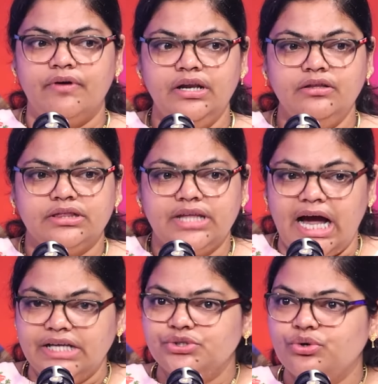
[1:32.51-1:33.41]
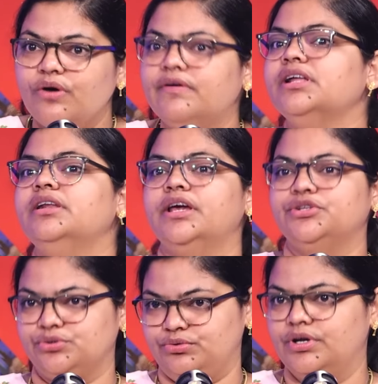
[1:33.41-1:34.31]
వాళ్ళు దాచుకోవడం
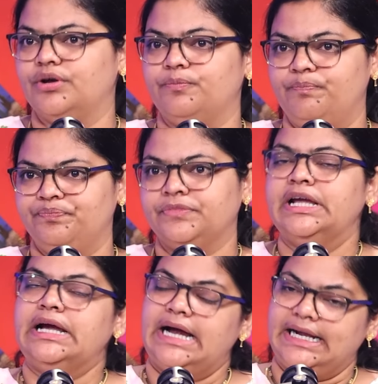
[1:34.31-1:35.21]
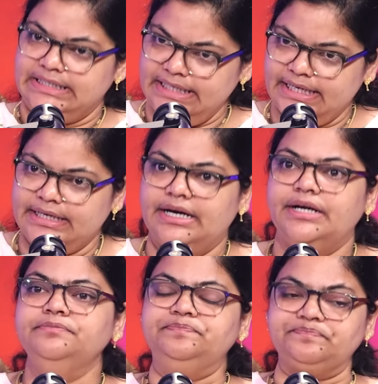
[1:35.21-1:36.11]
నేర్చుకున్నారు అట్లాగా